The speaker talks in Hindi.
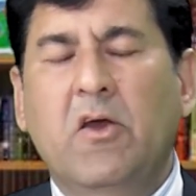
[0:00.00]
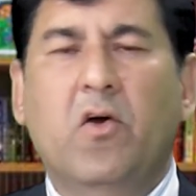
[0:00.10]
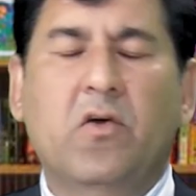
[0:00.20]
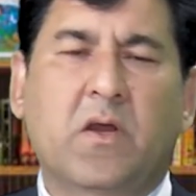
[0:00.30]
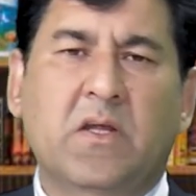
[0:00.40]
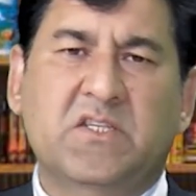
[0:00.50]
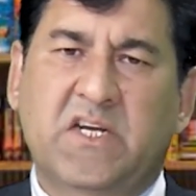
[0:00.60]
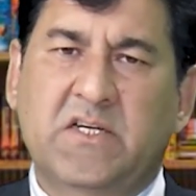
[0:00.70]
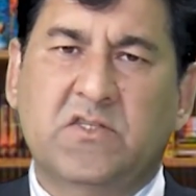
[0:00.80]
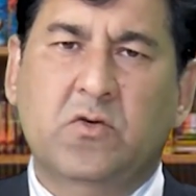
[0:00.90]
और अगर
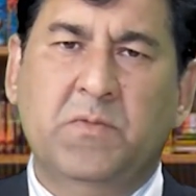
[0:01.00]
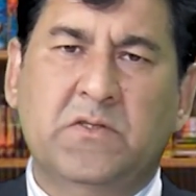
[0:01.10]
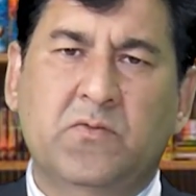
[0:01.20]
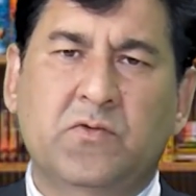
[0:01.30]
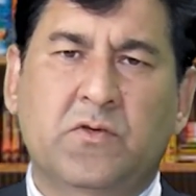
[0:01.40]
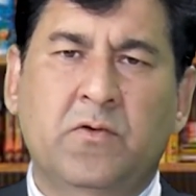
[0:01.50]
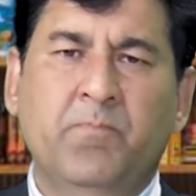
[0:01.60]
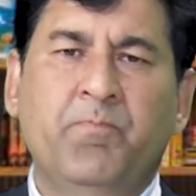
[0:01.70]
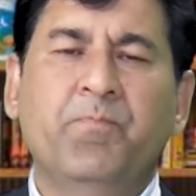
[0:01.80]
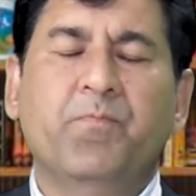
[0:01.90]
जेंट्स को महसूस हो
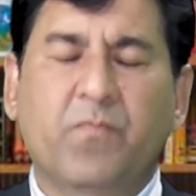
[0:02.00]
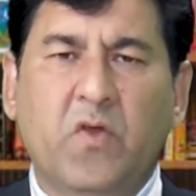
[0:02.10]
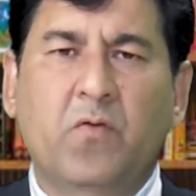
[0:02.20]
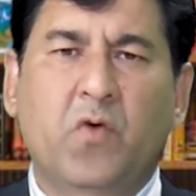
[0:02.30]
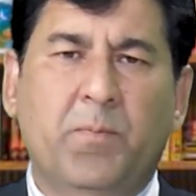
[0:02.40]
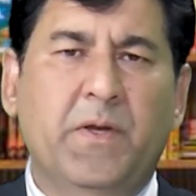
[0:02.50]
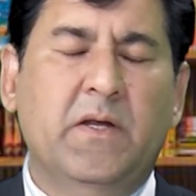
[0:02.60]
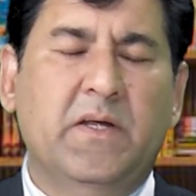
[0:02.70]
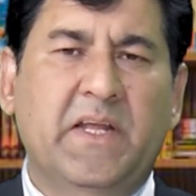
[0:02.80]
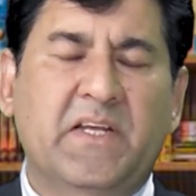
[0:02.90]
तो वो अपना
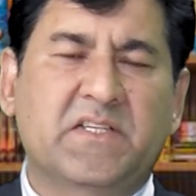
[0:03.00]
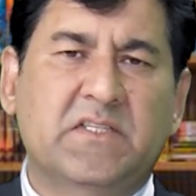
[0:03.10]
टी